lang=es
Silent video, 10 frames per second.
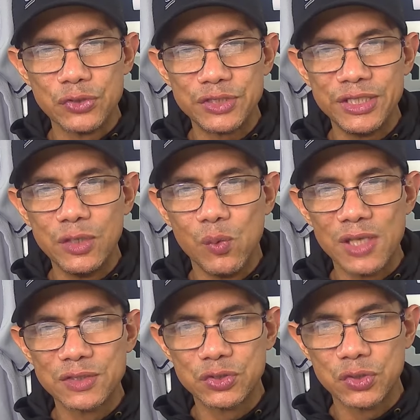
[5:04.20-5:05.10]
y
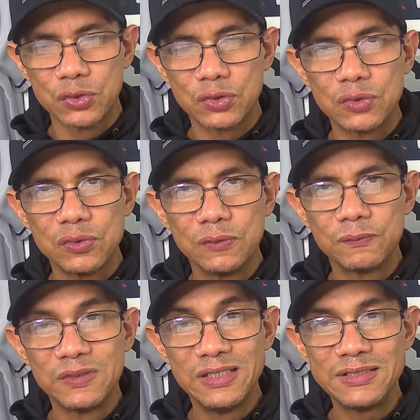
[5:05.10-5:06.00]
Juan Soto,
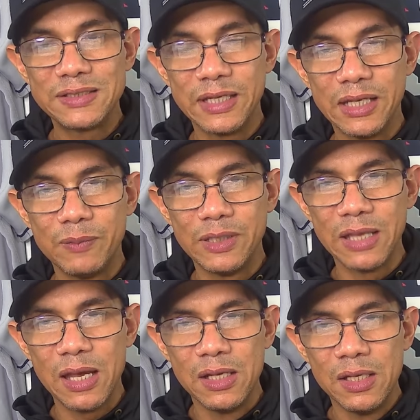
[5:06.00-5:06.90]
dice él,
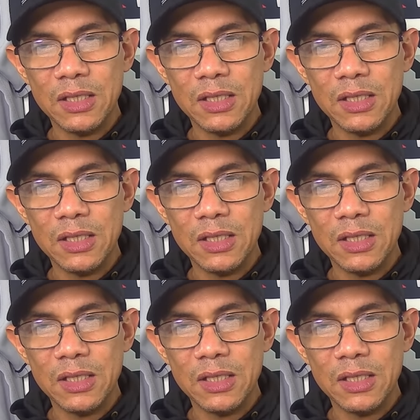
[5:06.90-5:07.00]
¿verdad?